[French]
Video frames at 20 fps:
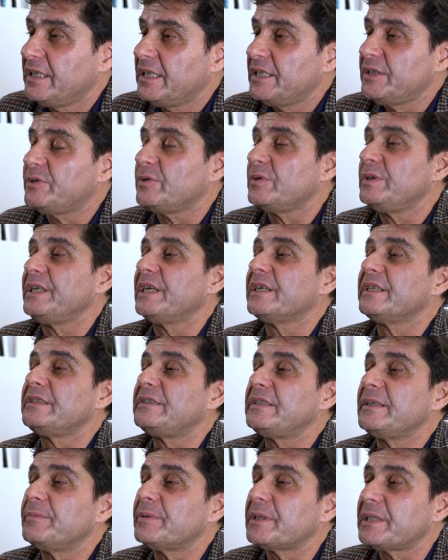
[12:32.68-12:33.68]
Et ce lien
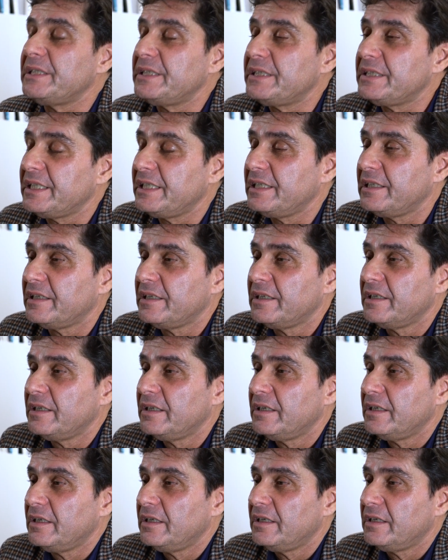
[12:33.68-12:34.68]
était brisé.
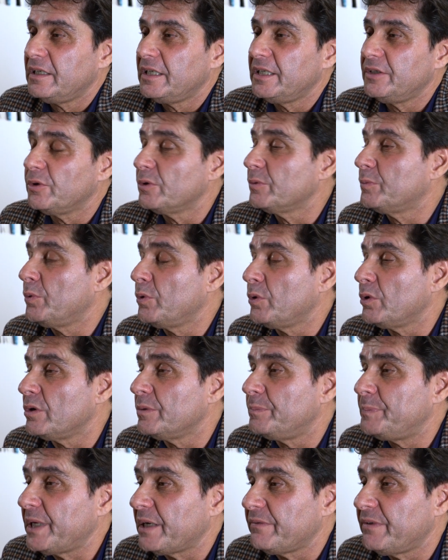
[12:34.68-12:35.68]
Et donc pour
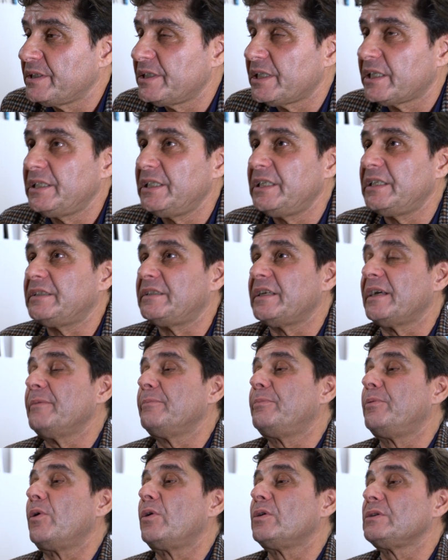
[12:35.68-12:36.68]
euh, Pierre Bazarelli, il était
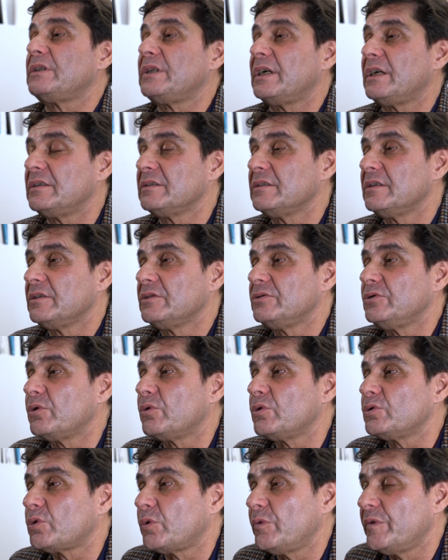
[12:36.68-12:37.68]
important de
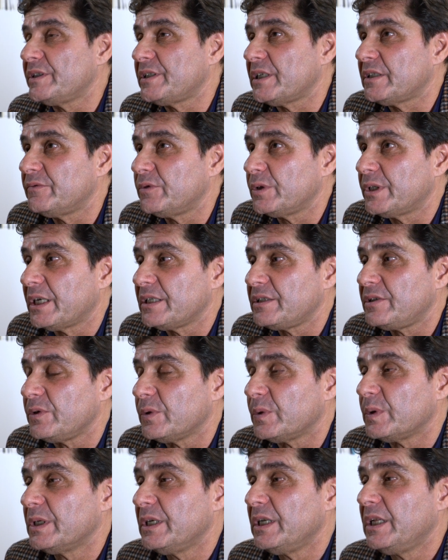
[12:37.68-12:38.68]
retrouver cette
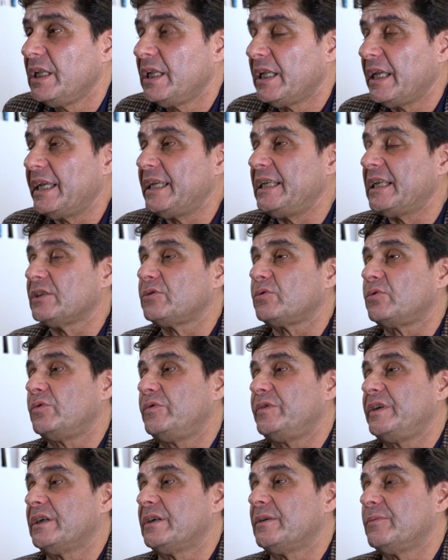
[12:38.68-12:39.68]
vocation. Et il a
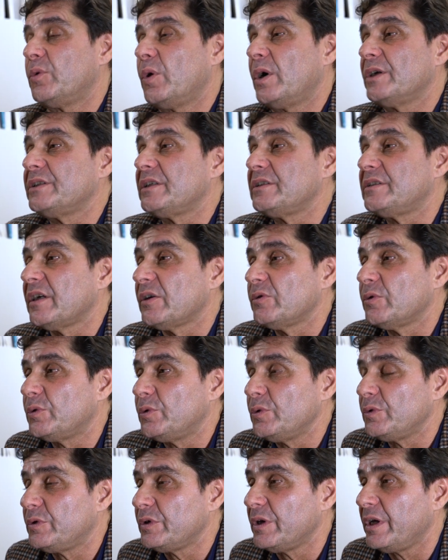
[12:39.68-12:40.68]
trouvé en moi un
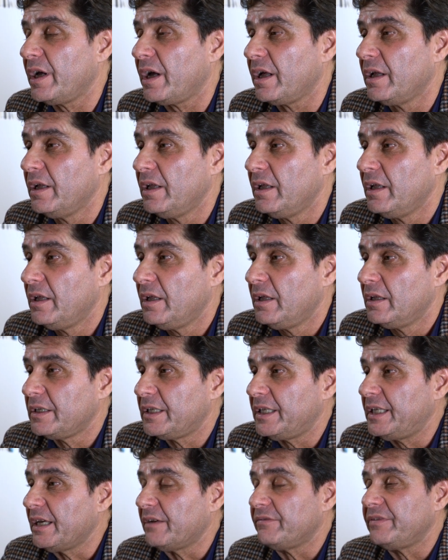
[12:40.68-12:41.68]
interlocuteur
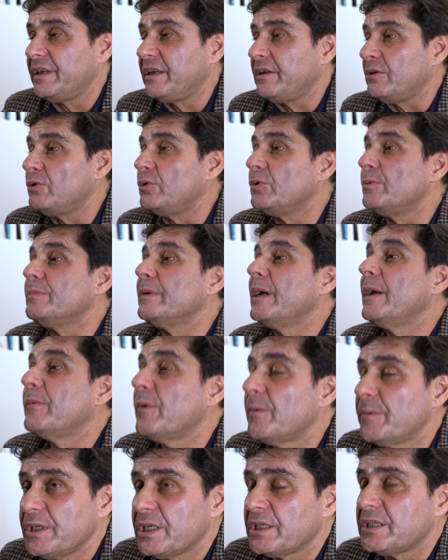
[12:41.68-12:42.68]
qui avait le même
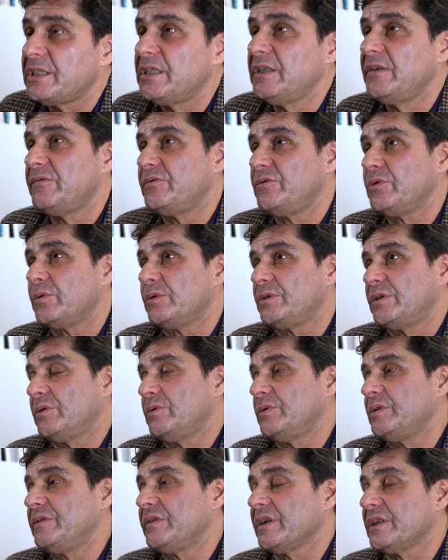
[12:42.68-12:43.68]
objectif du côté de
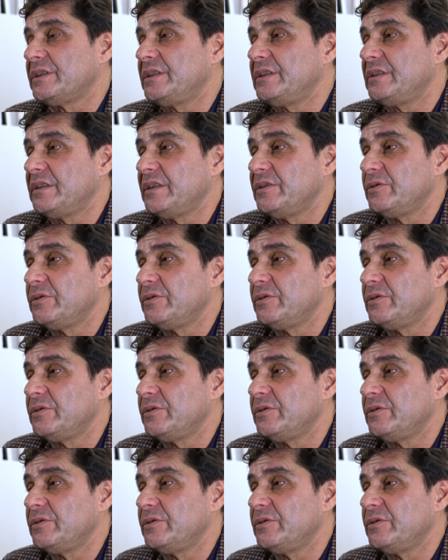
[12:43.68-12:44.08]
l'université.